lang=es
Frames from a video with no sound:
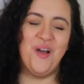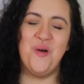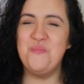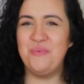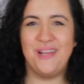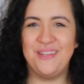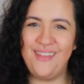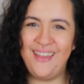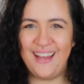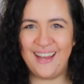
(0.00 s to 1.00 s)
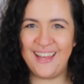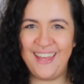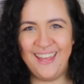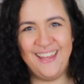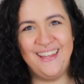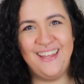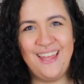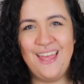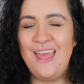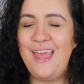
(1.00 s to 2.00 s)
Un poquito de encaje.
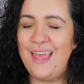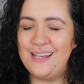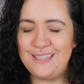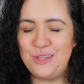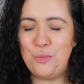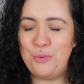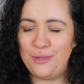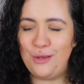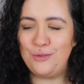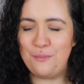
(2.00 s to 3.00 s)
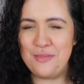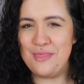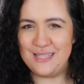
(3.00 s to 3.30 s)
Este top lo tengo también